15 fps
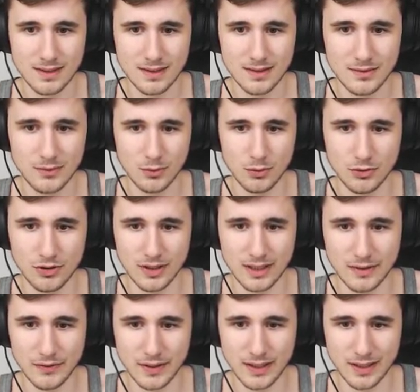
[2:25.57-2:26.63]
Fu così che
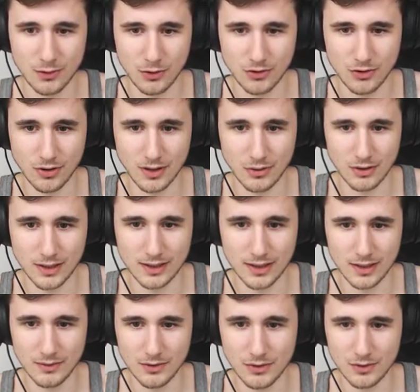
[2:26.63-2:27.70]
finì la sua storia con la
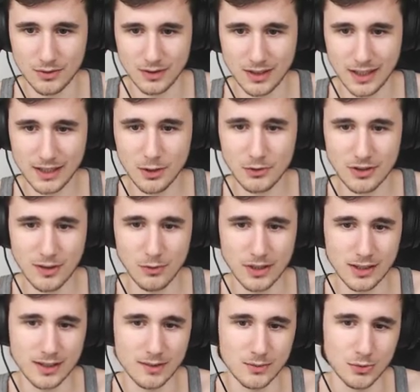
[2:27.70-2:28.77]
televisione. Anch'io usavo una
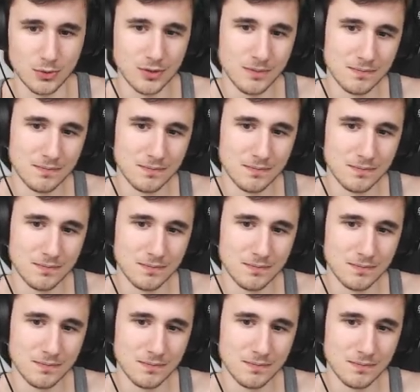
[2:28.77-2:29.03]
TV.